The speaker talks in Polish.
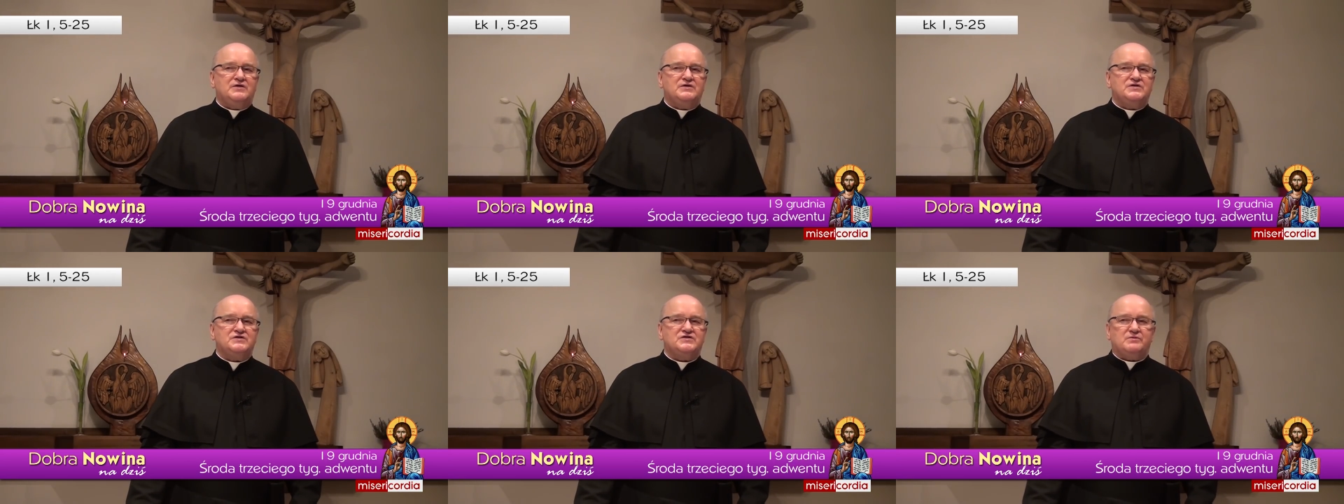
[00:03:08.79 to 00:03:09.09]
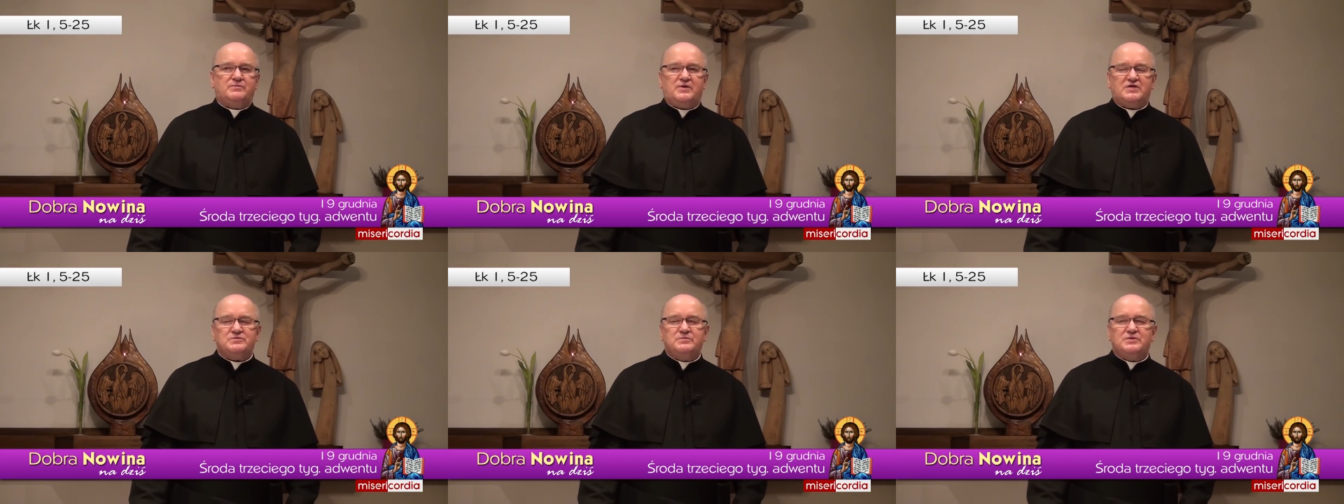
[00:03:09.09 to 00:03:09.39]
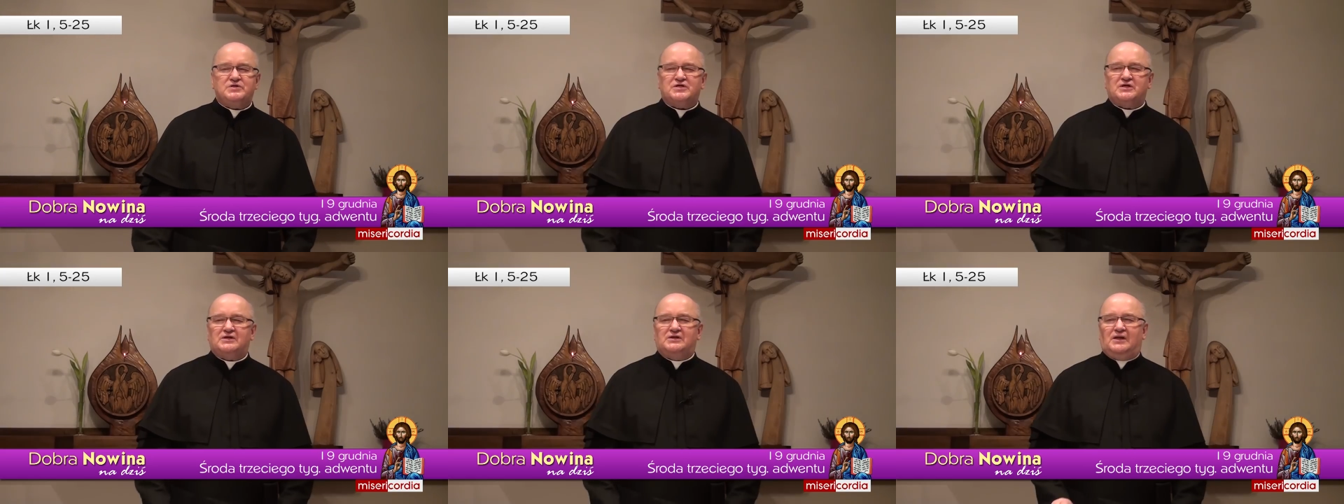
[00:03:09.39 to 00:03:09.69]

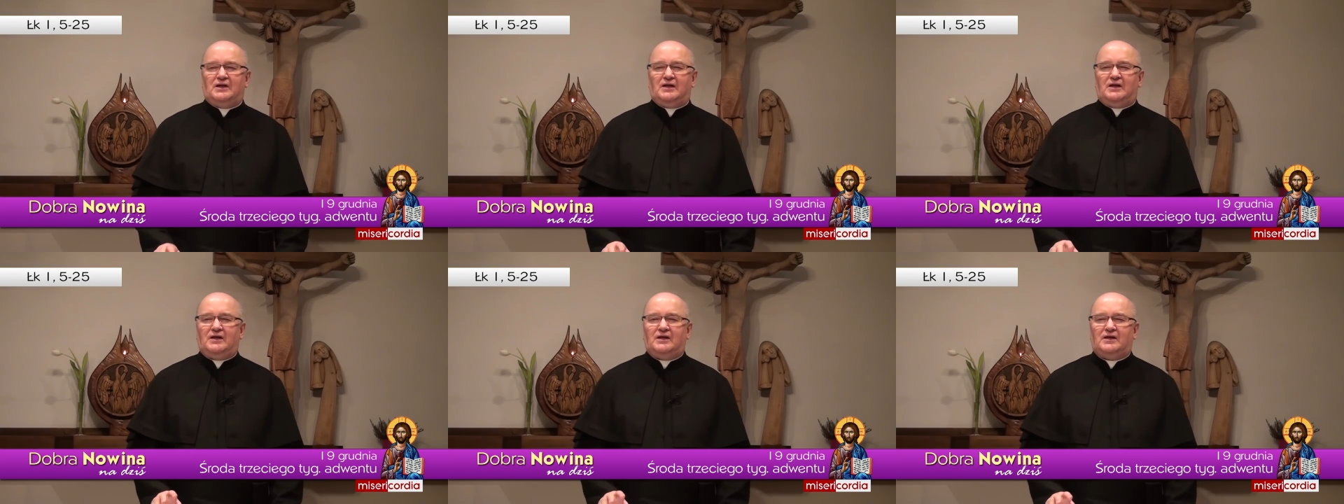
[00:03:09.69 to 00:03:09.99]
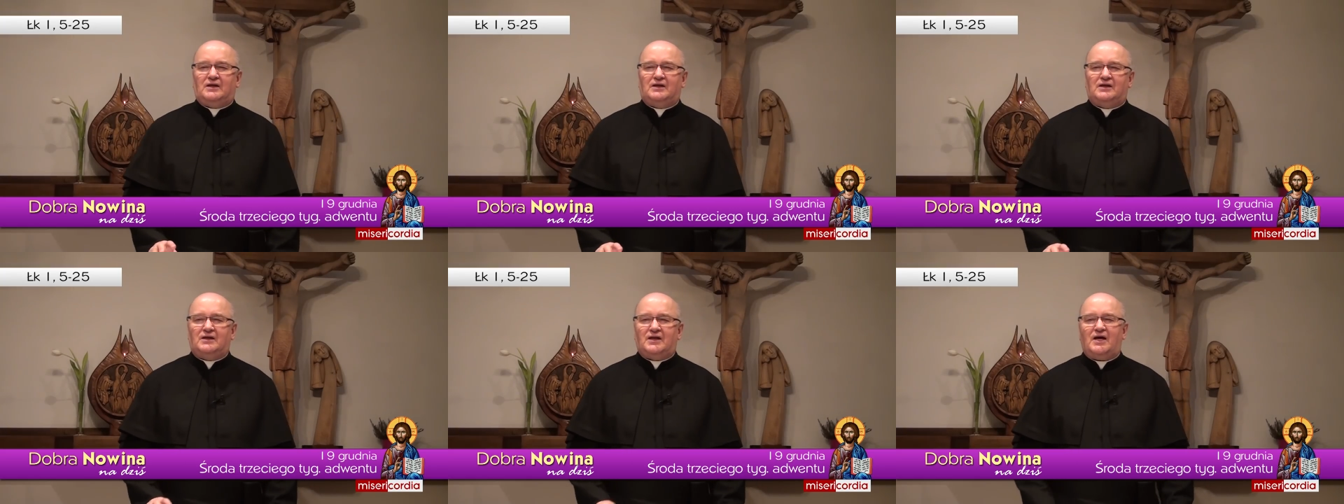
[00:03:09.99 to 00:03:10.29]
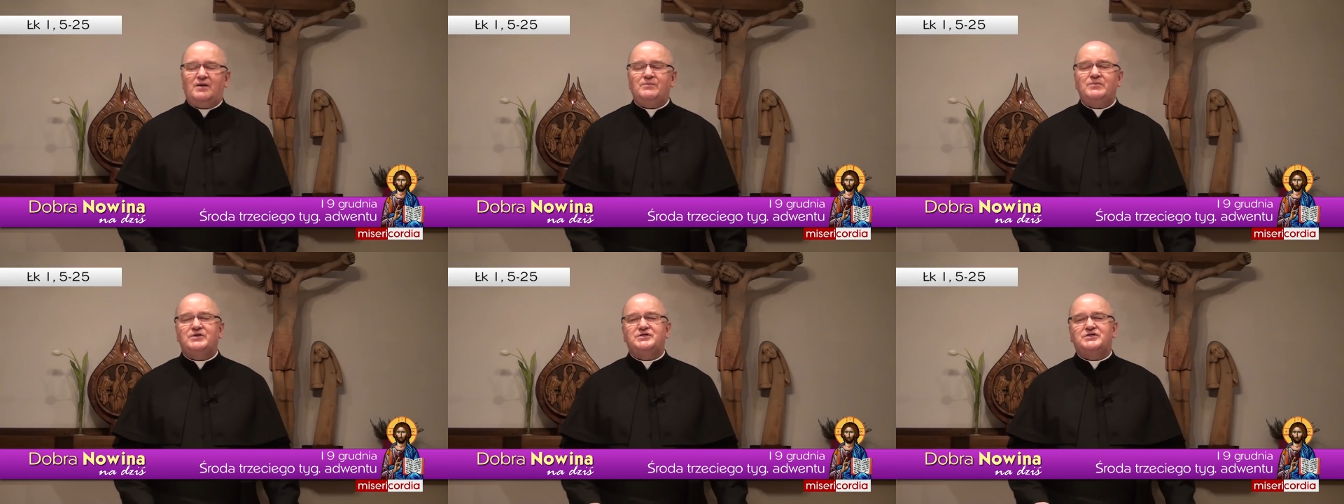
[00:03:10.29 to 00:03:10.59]
Zobaczmy, że
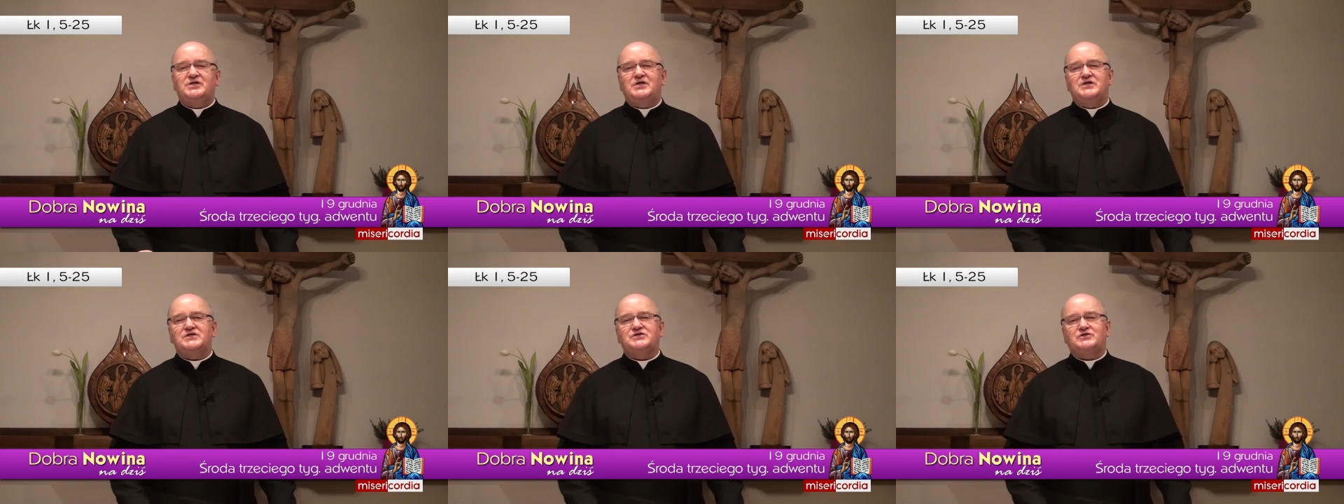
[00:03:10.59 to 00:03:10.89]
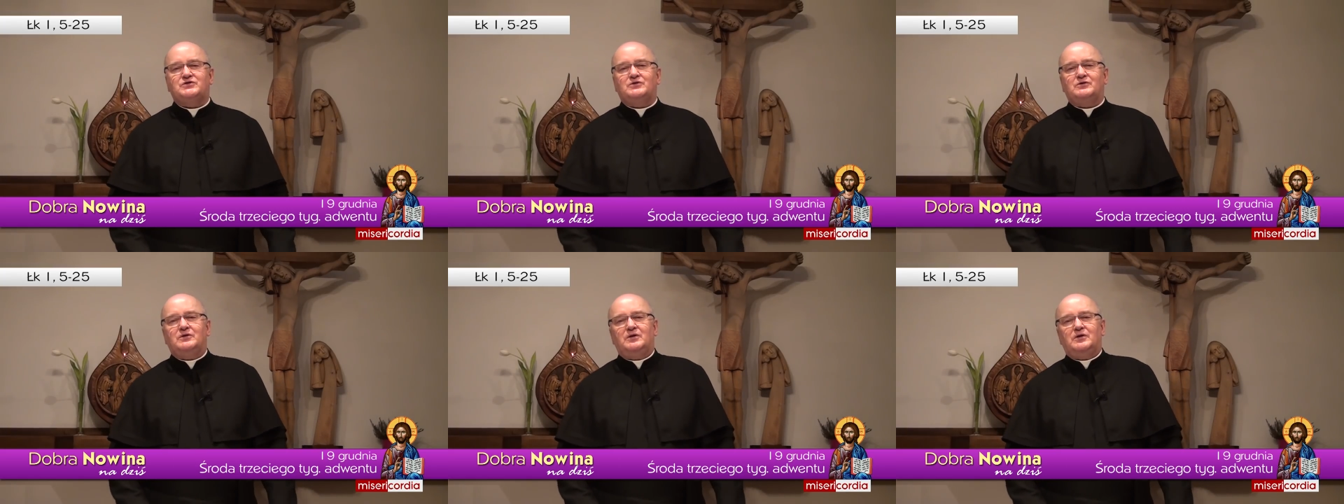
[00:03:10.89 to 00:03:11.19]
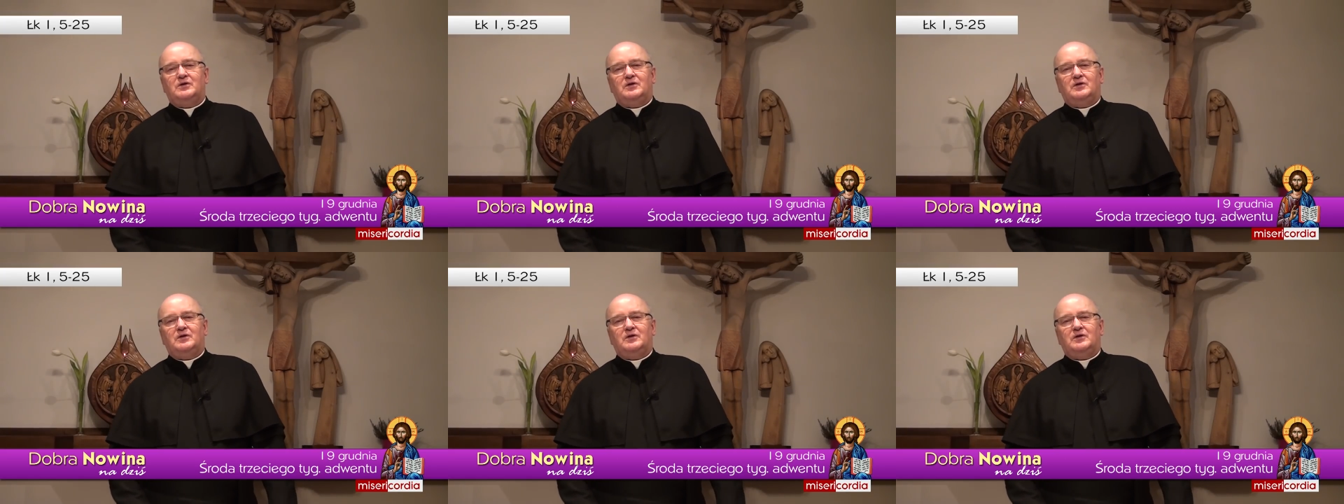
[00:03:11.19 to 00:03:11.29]
tam, gdzie jest